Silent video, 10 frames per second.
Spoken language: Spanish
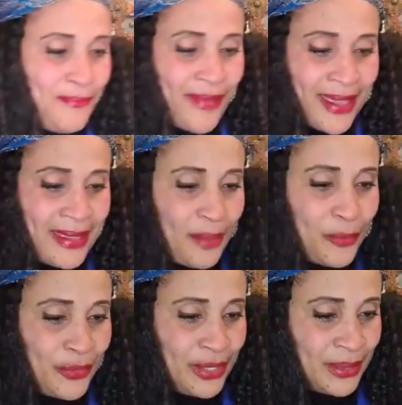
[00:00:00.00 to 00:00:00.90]
Vaya,
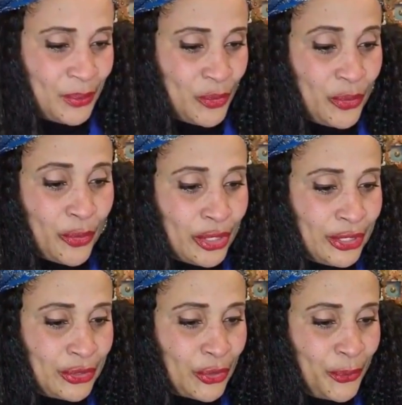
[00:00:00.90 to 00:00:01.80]
muy, muy
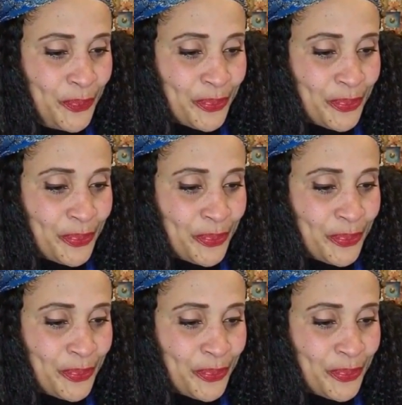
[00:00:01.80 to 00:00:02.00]
bonito.